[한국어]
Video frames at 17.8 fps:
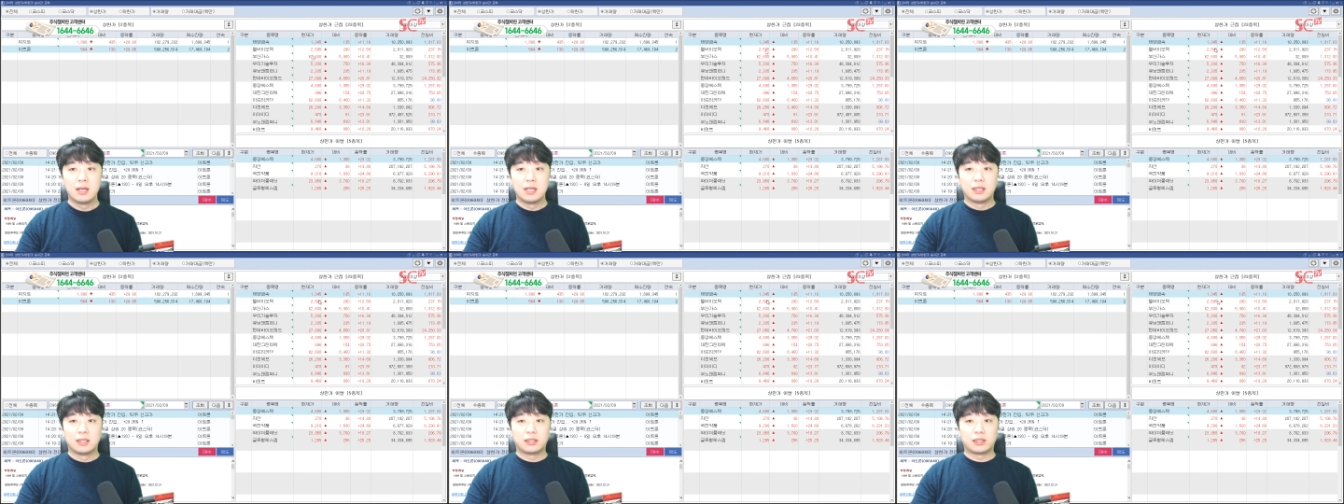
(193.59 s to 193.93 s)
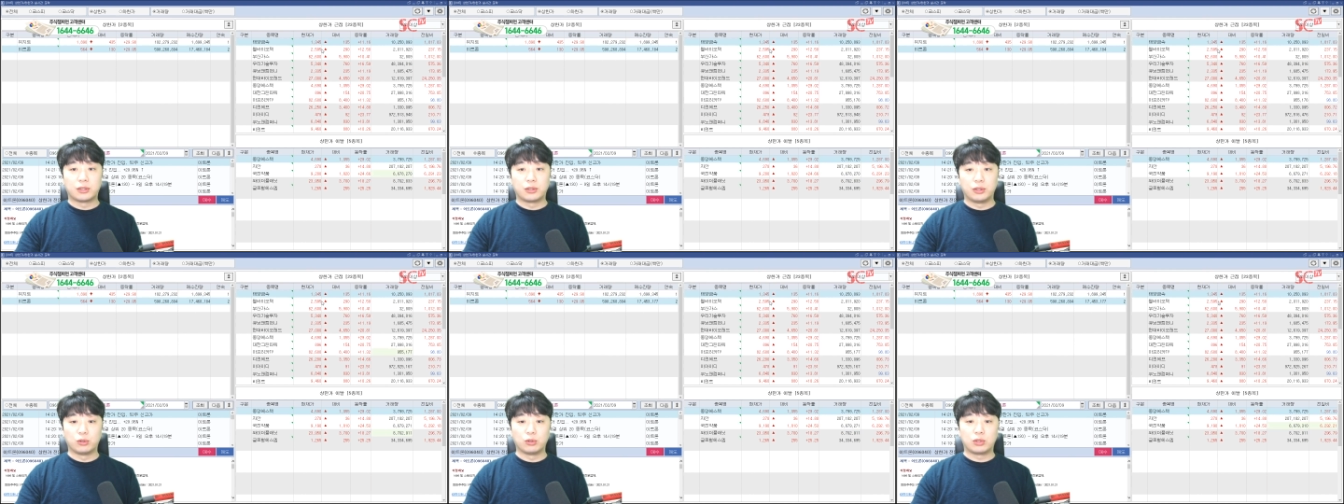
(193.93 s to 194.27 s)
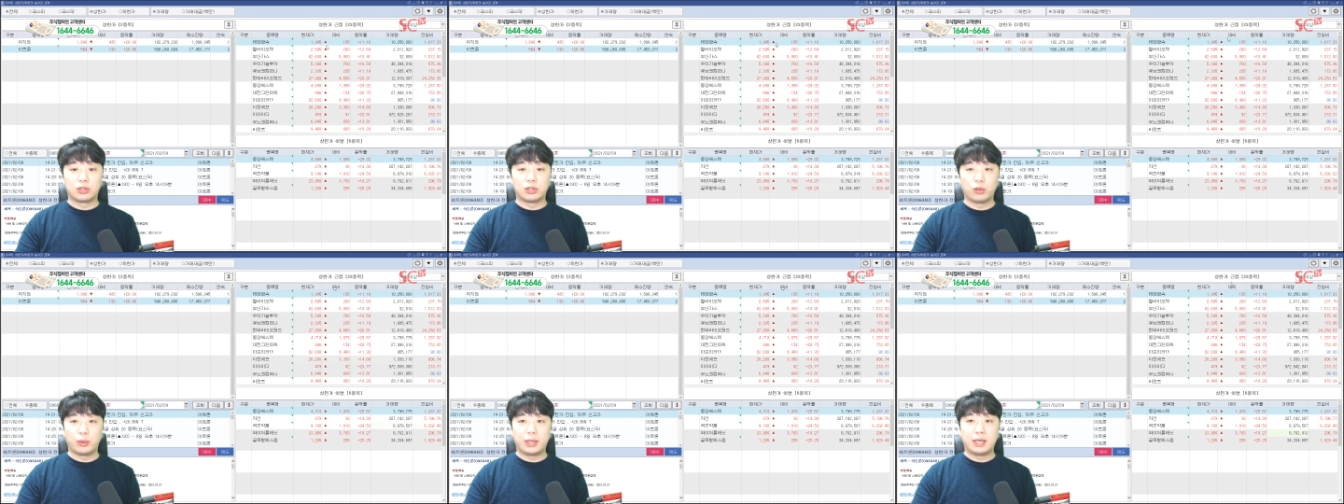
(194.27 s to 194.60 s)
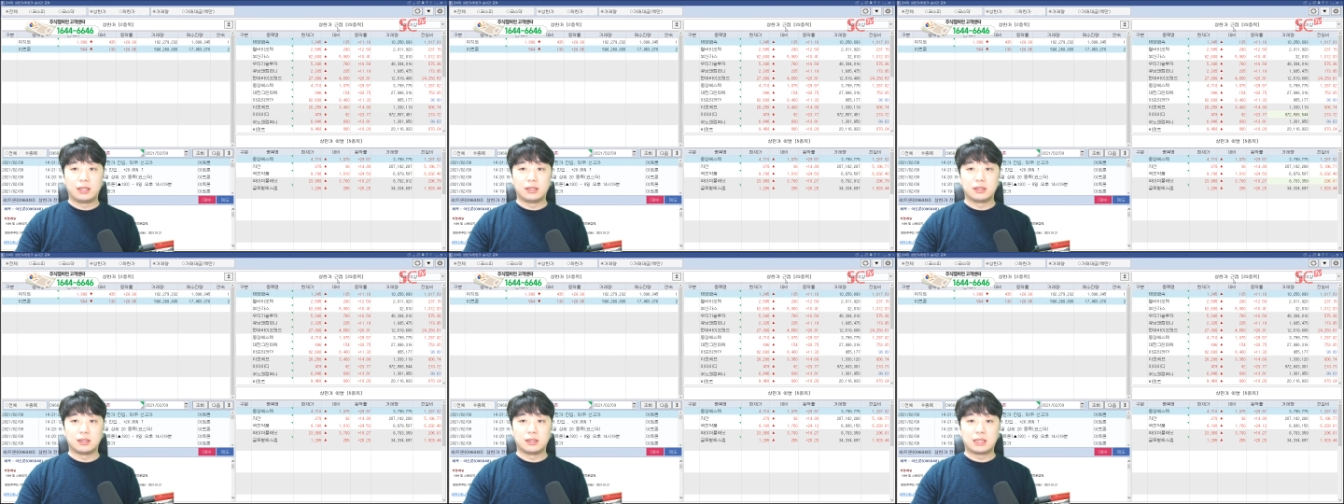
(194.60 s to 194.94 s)
자 그리고 그
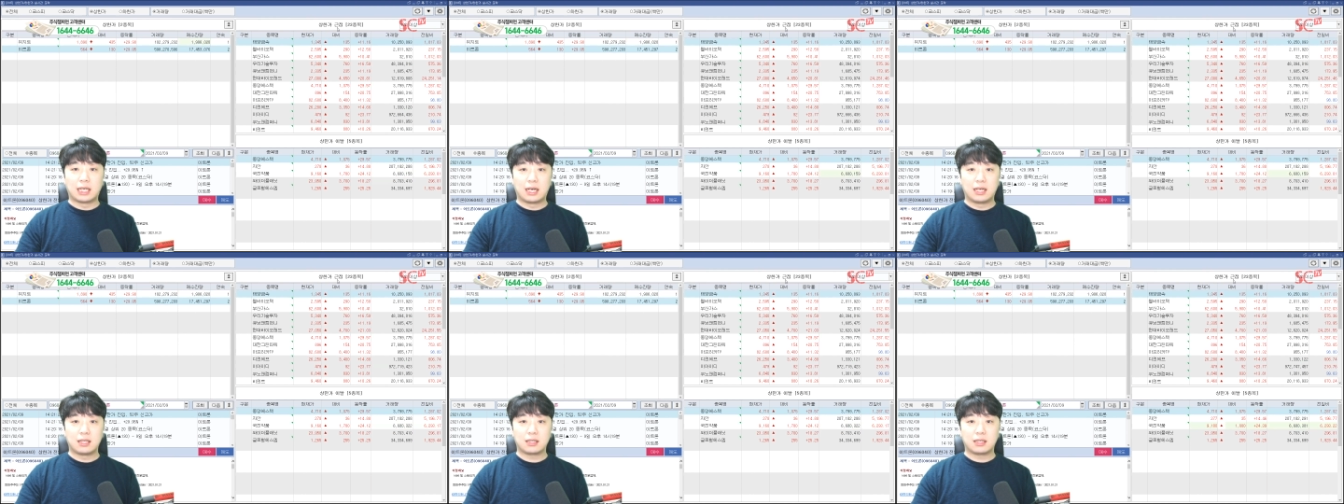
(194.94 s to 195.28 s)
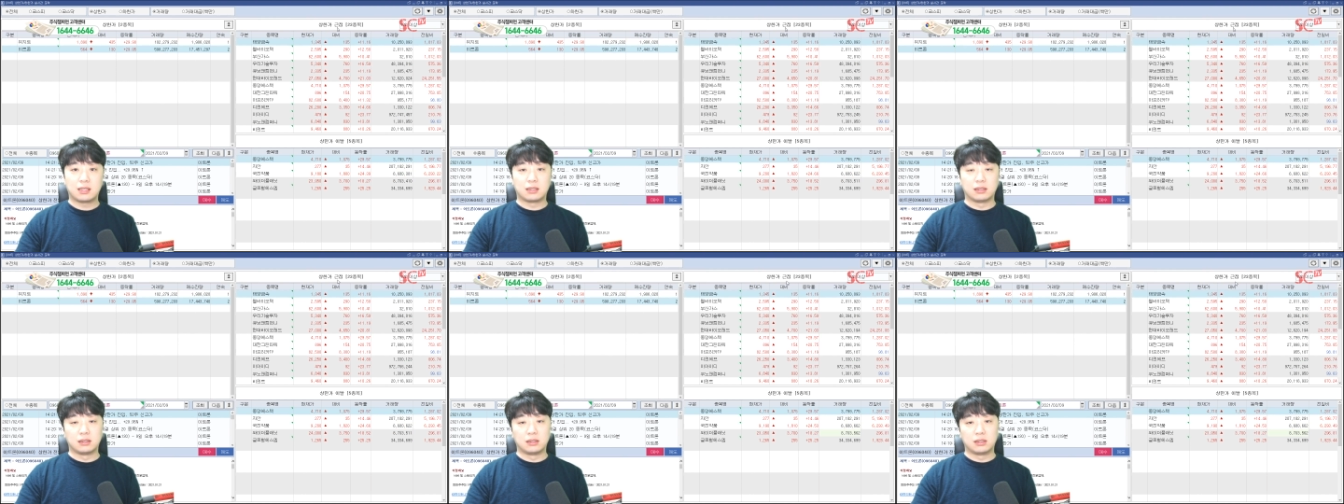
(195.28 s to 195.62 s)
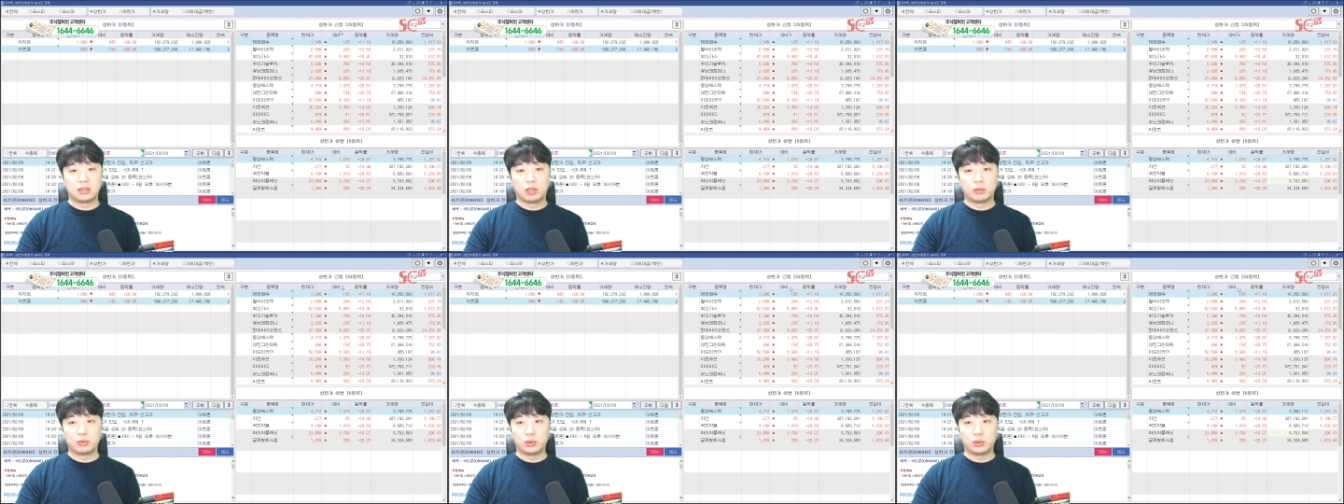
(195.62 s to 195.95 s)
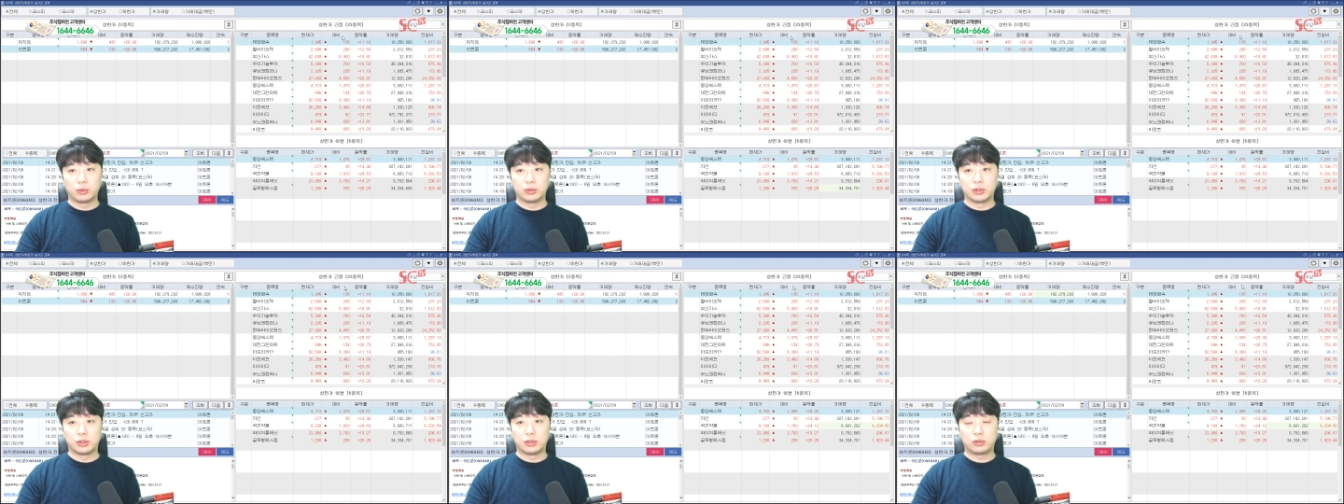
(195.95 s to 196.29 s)
외에는 상한가
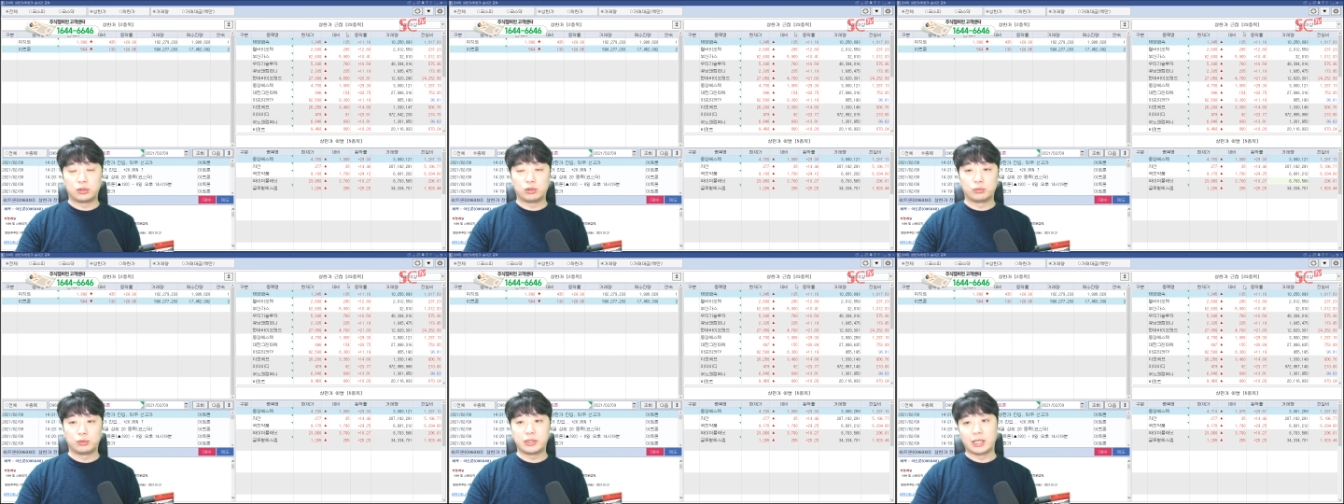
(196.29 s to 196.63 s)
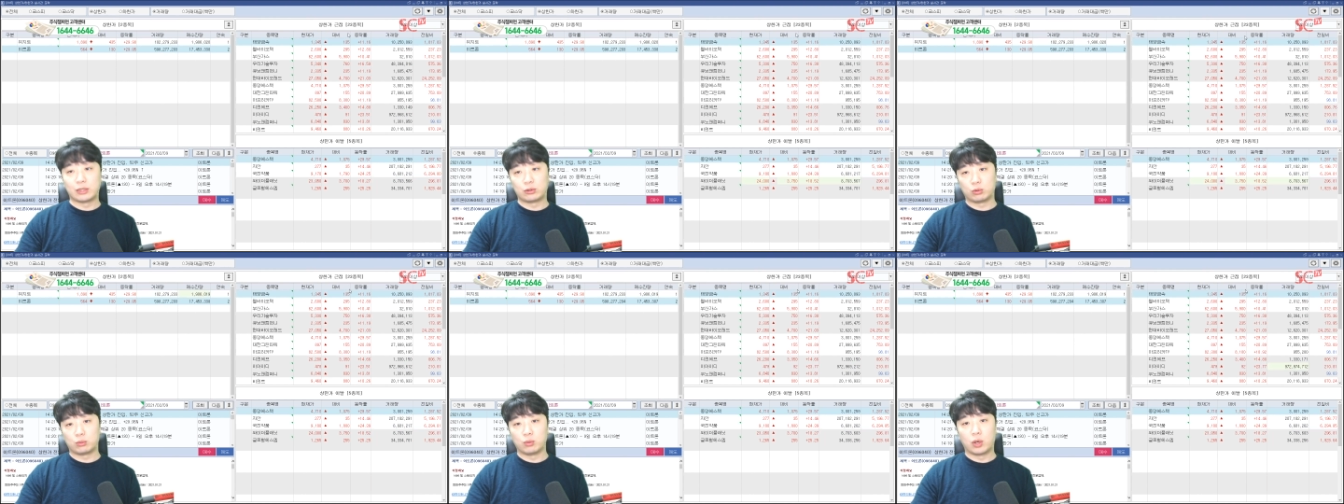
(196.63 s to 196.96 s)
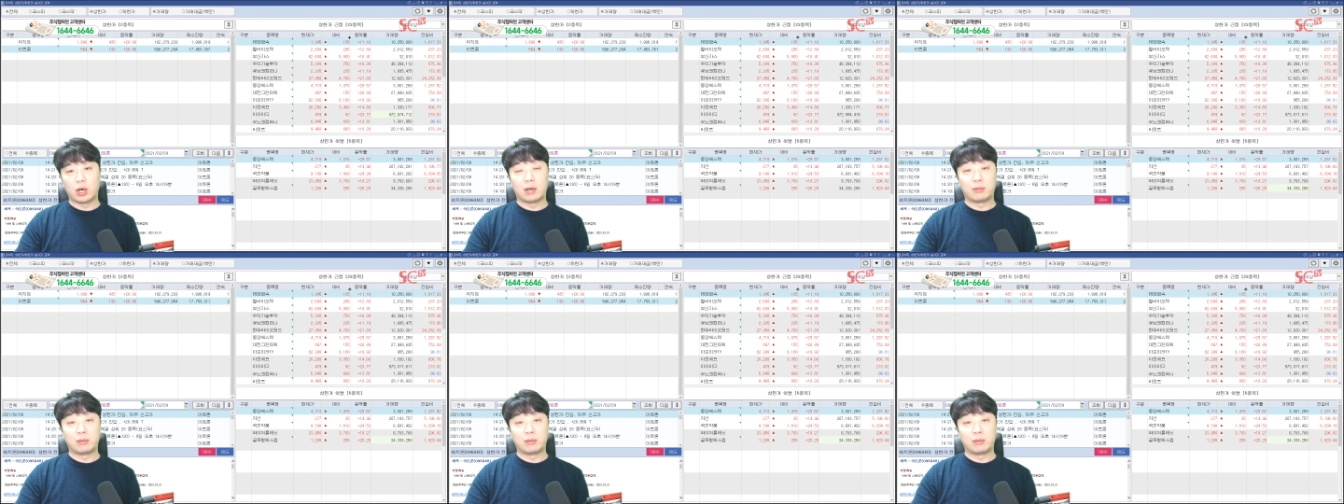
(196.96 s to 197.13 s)
근접으로는 23종목